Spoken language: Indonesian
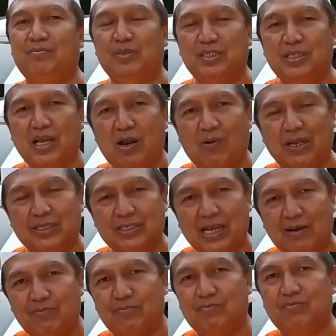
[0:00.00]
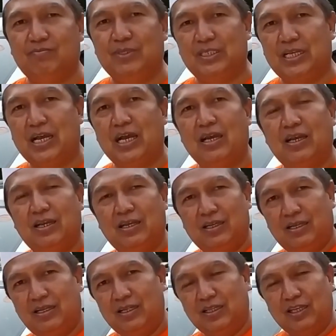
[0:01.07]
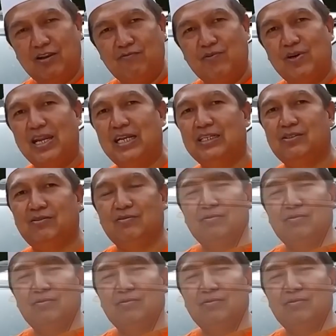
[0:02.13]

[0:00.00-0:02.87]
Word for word: bisa WhatsApp bisa telepon langsung